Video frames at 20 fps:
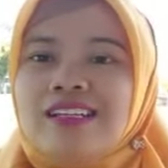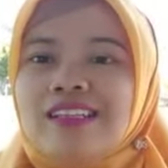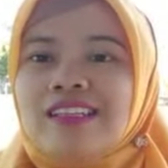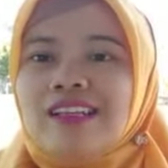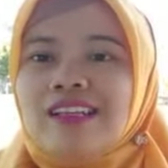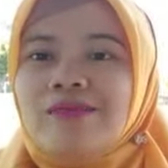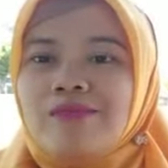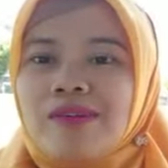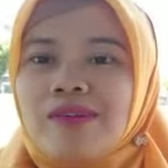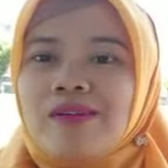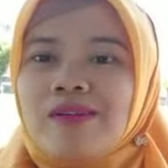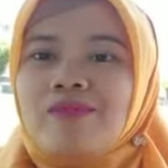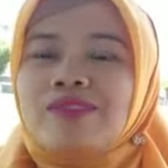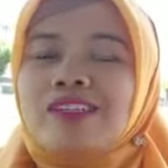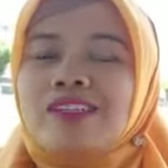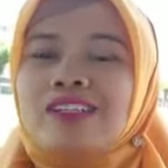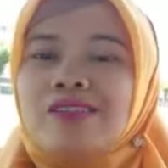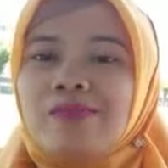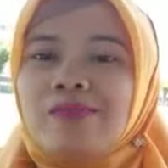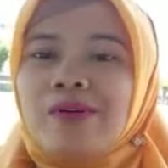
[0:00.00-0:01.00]
diterima
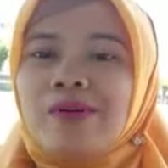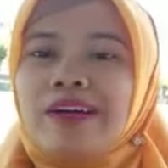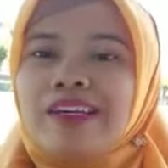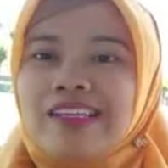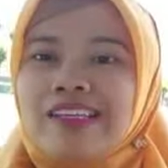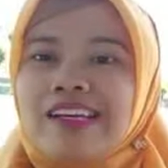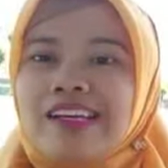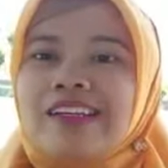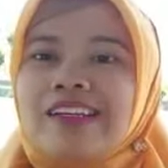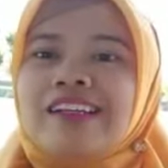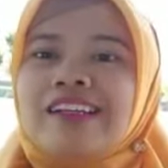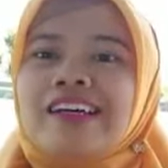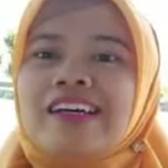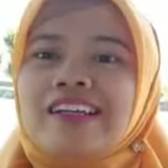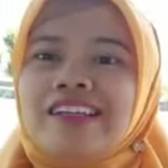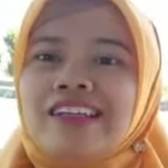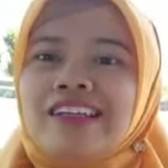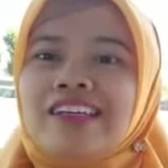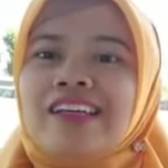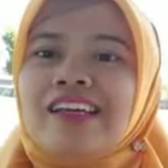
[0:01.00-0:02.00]
menjadi bagian
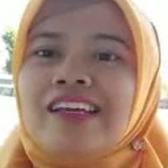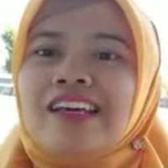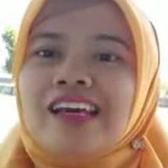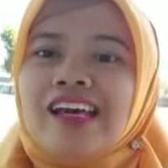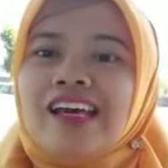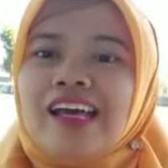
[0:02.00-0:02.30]
dari